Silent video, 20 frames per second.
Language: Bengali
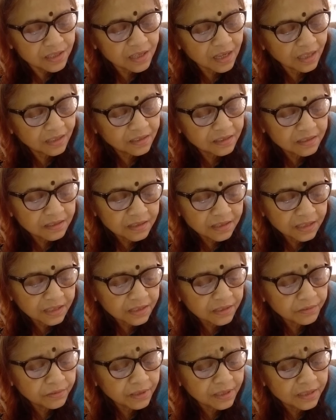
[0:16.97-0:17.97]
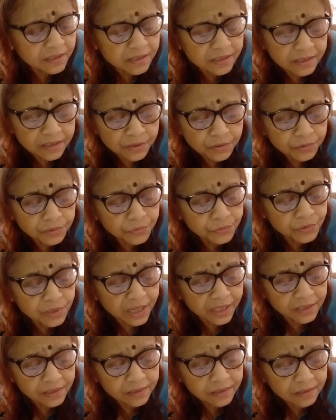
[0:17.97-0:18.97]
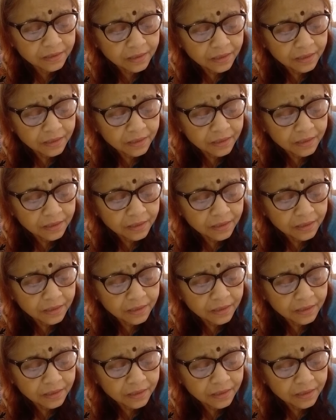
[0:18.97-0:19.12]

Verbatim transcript: শান্তিনিকেতনের রীতি অনুযায়ী